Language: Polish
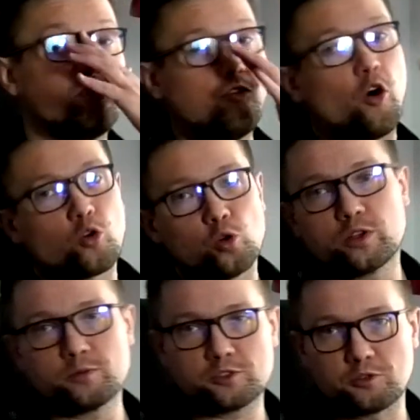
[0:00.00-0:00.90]
W
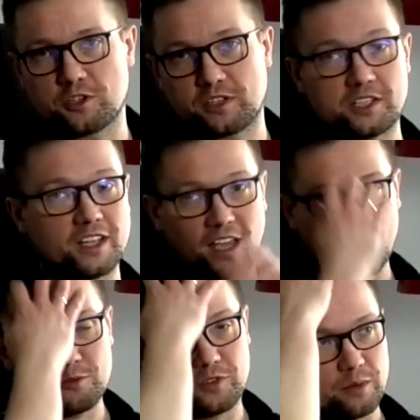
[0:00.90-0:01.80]
ogólnym skrócie zaś, tak jak
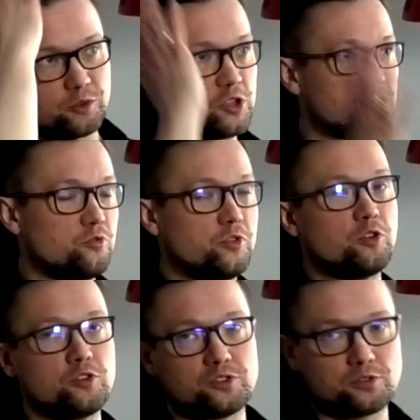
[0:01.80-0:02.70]
ja mówiłem, to nie są
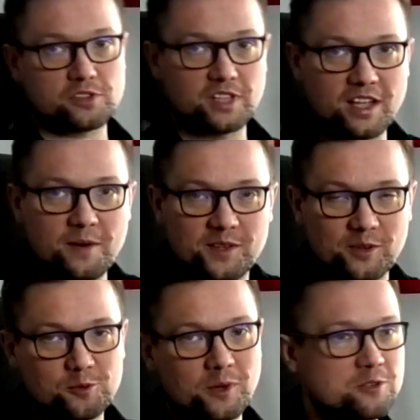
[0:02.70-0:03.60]
wideoinstrukcje, nie będę
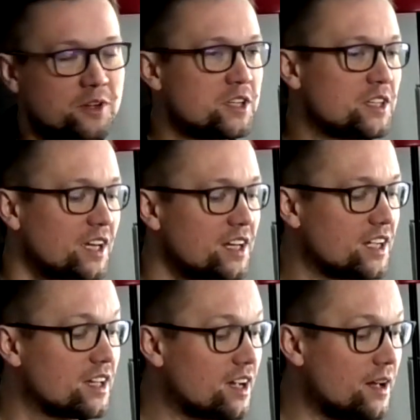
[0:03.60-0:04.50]
Wam tłumaczył jak się te gry
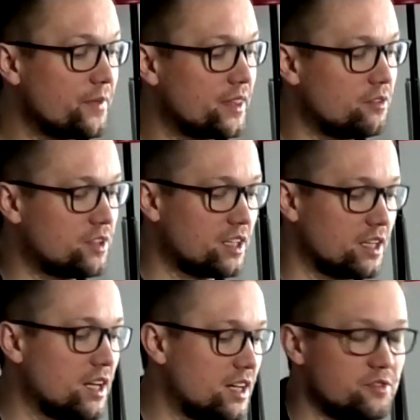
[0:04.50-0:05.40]
gra, w te gry
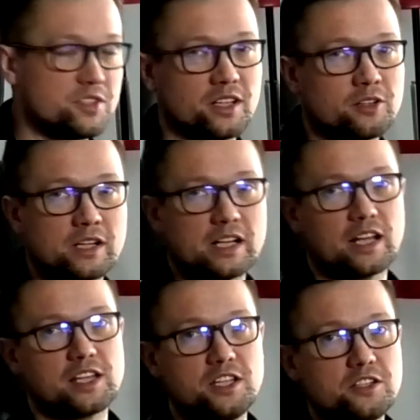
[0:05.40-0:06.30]
gra, zwłaszcza taka gra
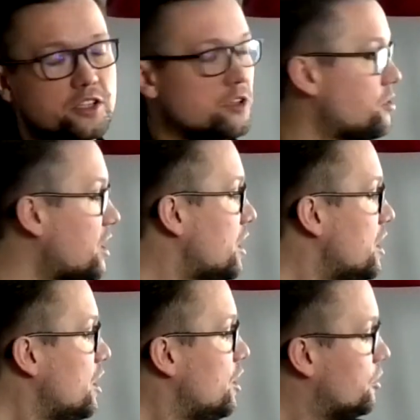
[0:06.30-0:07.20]
jak Chińczyk, która,
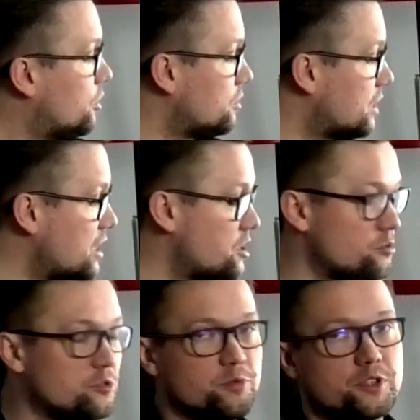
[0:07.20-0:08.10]
no raczej
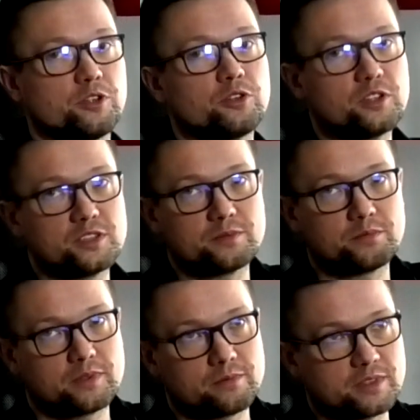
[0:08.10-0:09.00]
umówmy się, no to jest,
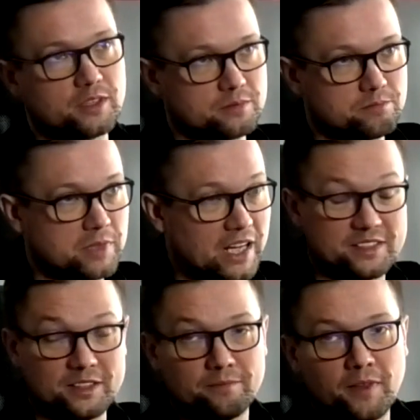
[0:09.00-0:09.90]
to jest klasyk.